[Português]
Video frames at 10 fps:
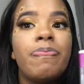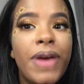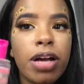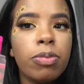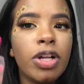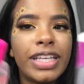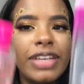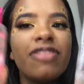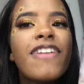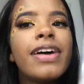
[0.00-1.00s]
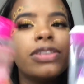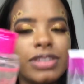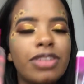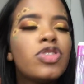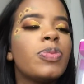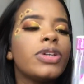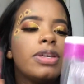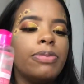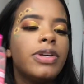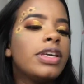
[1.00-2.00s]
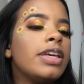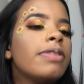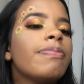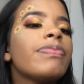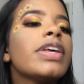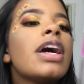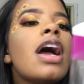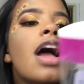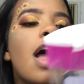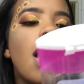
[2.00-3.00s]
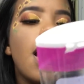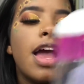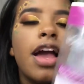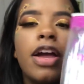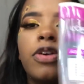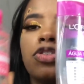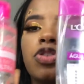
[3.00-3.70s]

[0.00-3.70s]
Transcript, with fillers: pega o bloquinho, vai anotando de pouquinho em pouquinho. É, eu